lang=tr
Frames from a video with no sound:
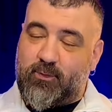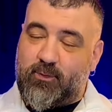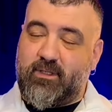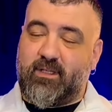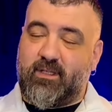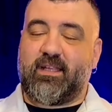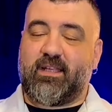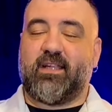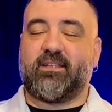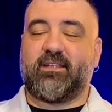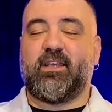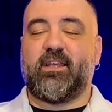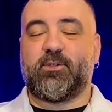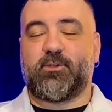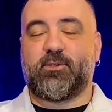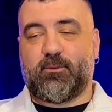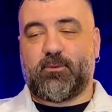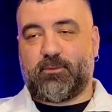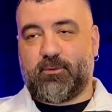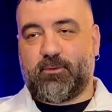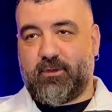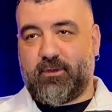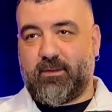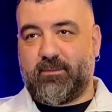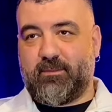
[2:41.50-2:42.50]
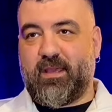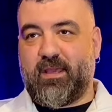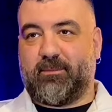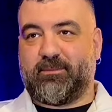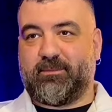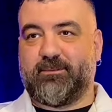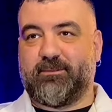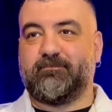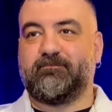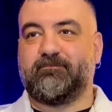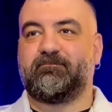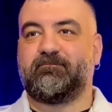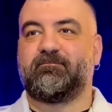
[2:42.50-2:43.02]
yıllar televizyon programı
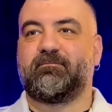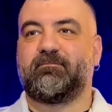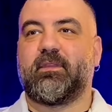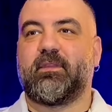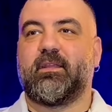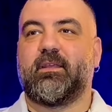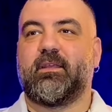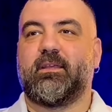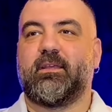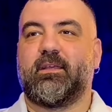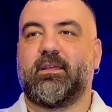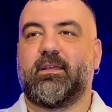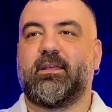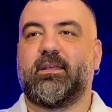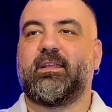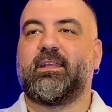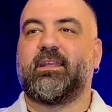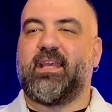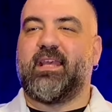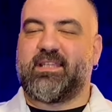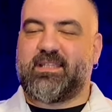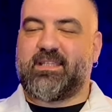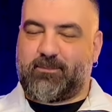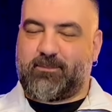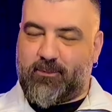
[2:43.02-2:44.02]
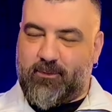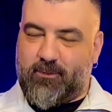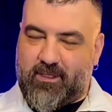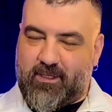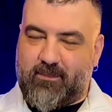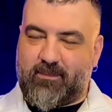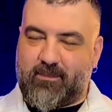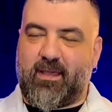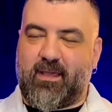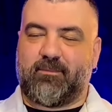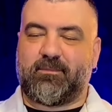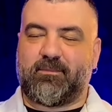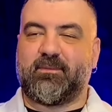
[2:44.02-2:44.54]
yaptım. Gezi programı vardı. Gezi
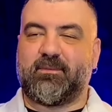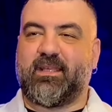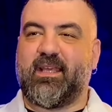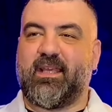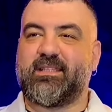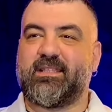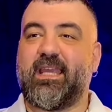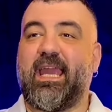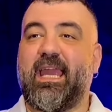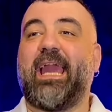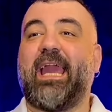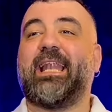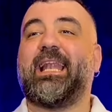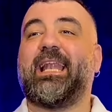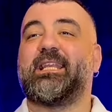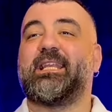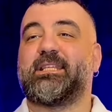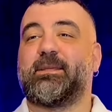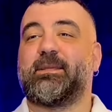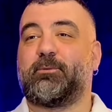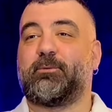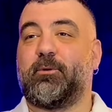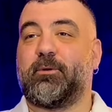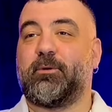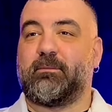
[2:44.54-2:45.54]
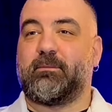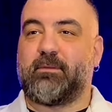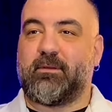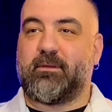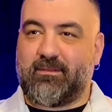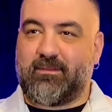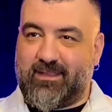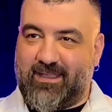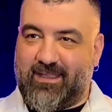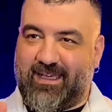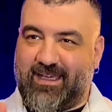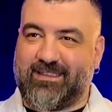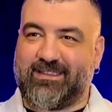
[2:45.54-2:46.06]
programı yaptım. Gezi eğlence programı.
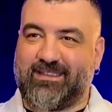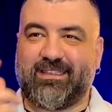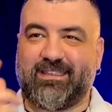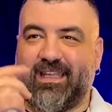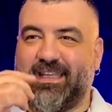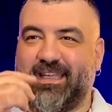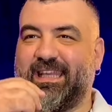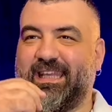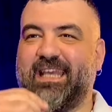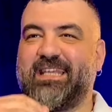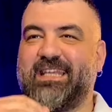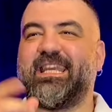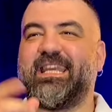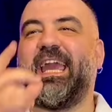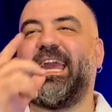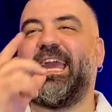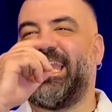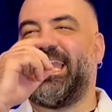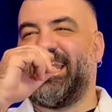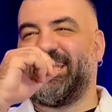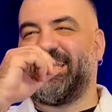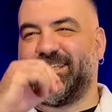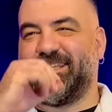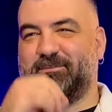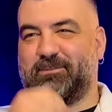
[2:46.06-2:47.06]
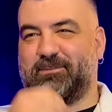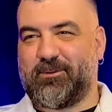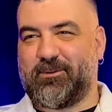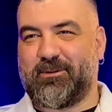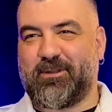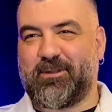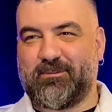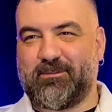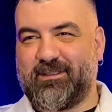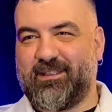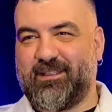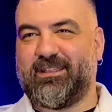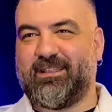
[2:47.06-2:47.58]
Eğlence. Adına Gezi eğlence
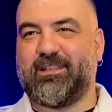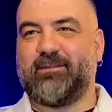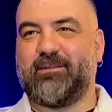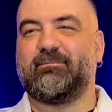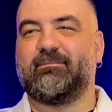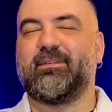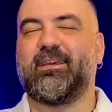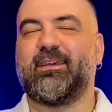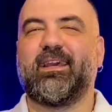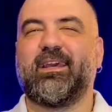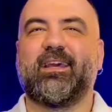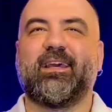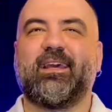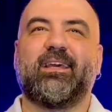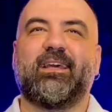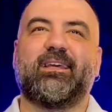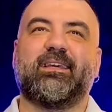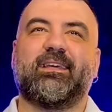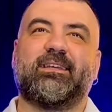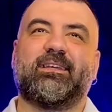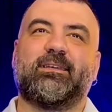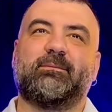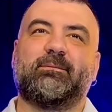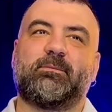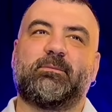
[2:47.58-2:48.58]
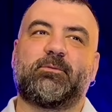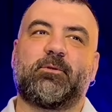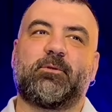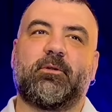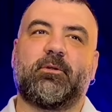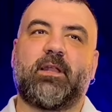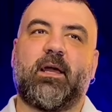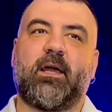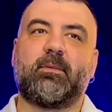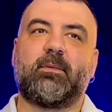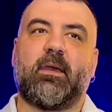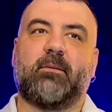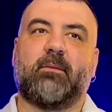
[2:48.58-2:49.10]
programı dediğim e, bir
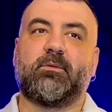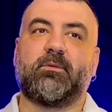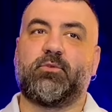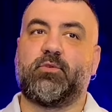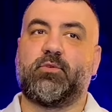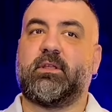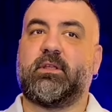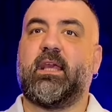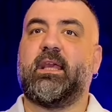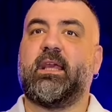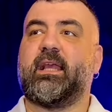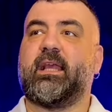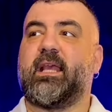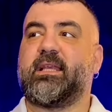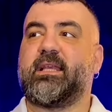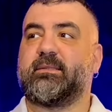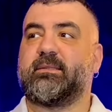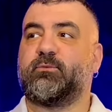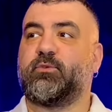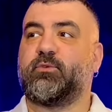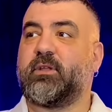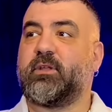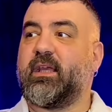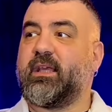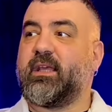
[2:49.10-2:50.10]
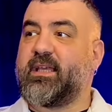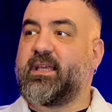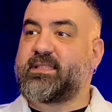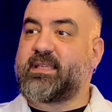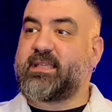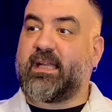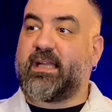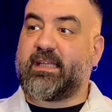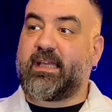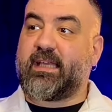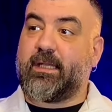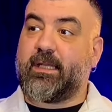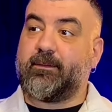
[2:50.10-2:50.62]
program yaptım. Türkiye'yi gezdim. Türkiye'yi
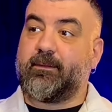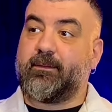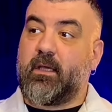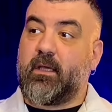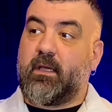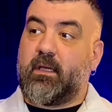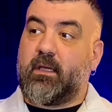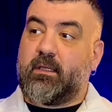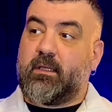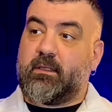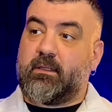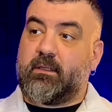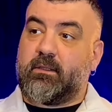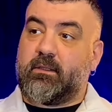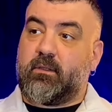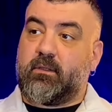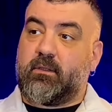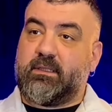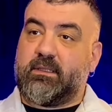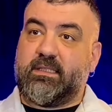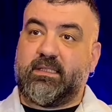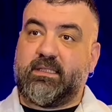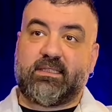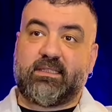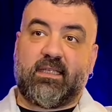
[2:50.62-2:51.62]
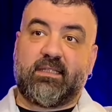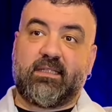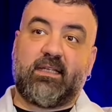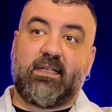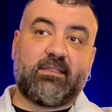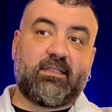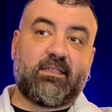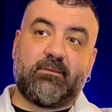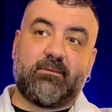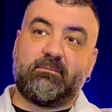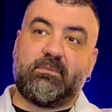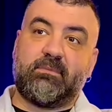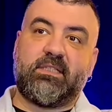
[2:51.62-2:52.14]
gezerken e,
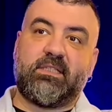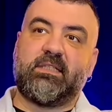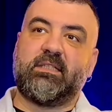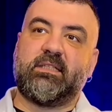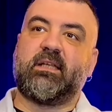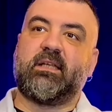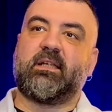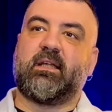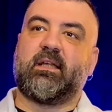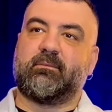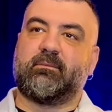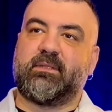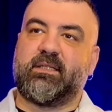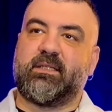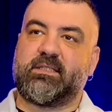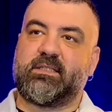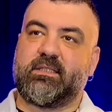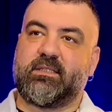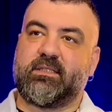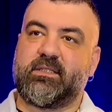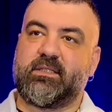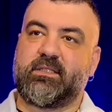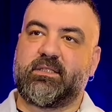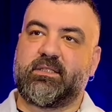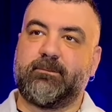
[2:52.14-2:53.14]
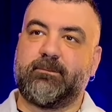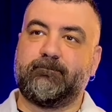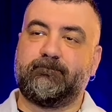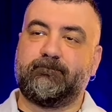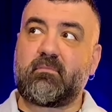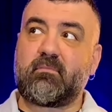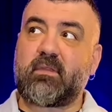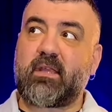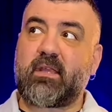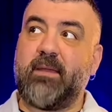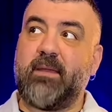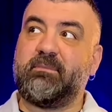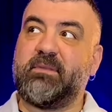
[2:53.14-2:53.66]
insanlardan bir şeyler almaya çalıştım
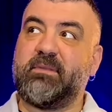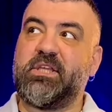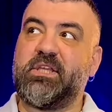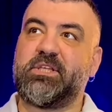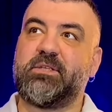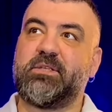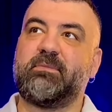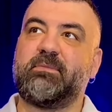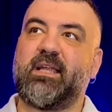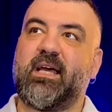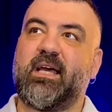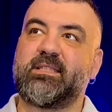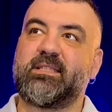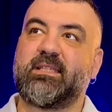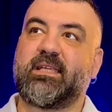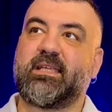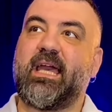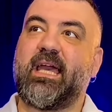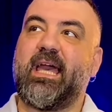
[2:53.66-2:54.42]
hem de işin birazcık